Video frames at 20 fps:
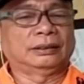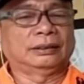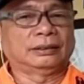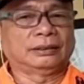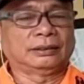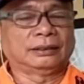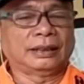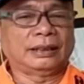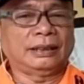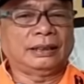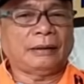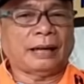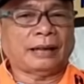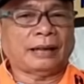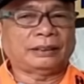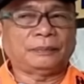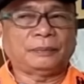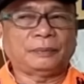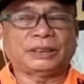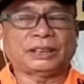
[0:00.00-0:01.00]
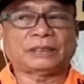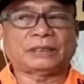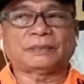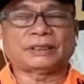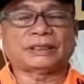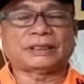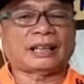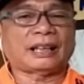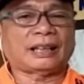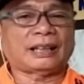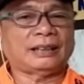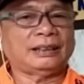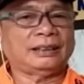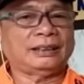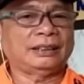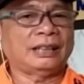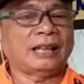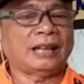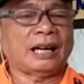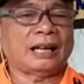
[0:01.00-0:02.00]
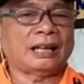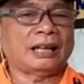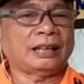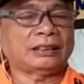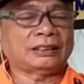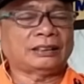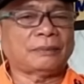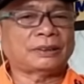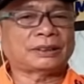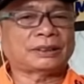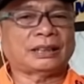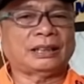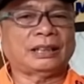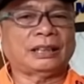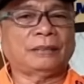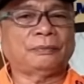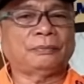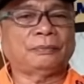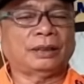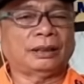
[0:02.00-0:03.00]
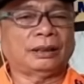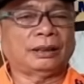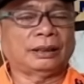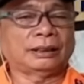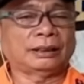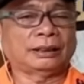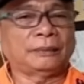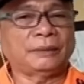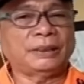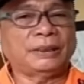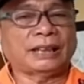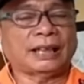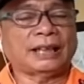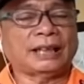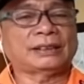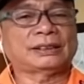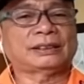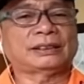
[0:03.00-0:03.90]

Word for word: Jadi aktivitas masyarakatnya tidak ada sama sekali aktivitas.